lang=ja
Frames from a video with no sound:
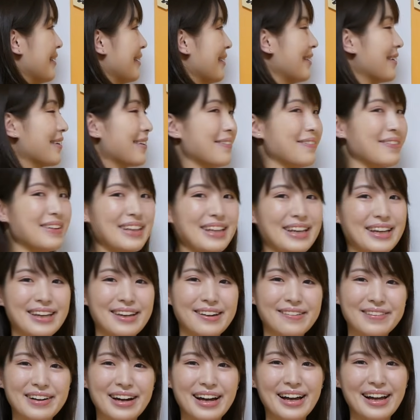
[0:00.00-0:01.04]
ここまでい
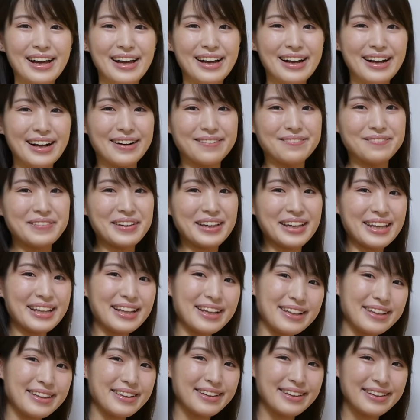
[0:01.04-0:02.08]
けば完璧
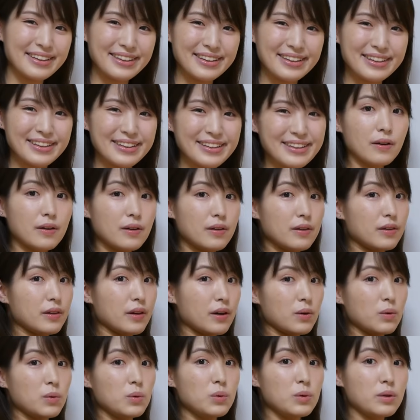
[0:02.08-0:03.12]
です。飛
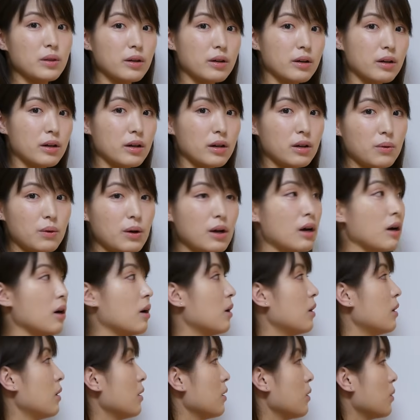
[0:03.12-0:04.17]
車を打ってからは
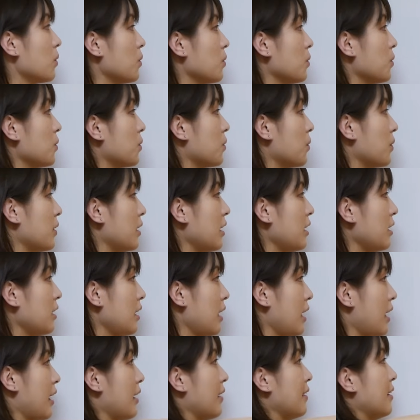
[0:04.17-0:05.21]
このと金
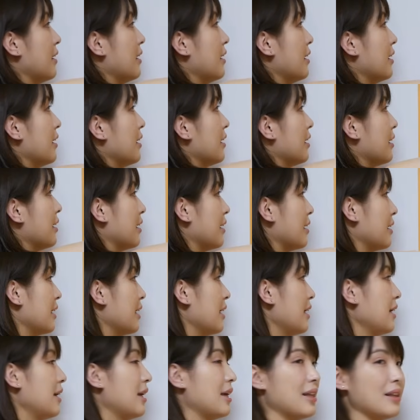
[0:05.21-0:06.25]
で
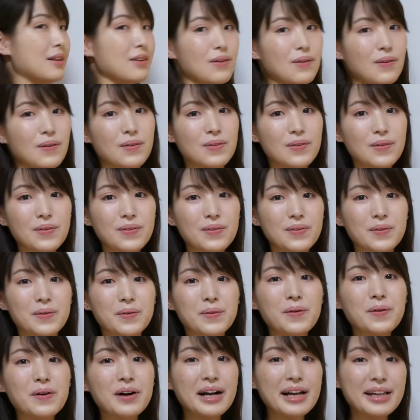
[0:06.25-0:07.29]
金銀とどんどん
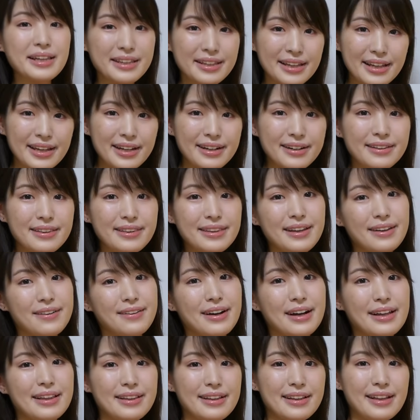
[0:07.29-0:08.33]
交換していくっていう
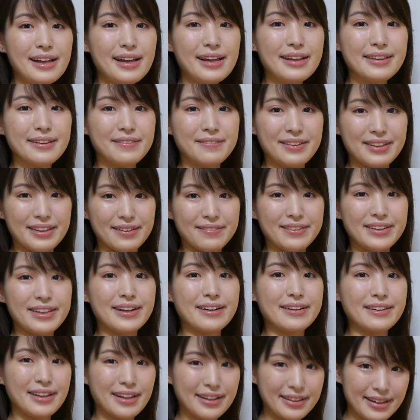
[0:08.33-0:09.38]
感じで攻めてみて
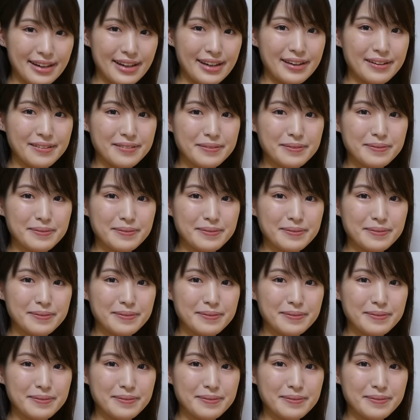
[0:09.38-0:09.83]
ください。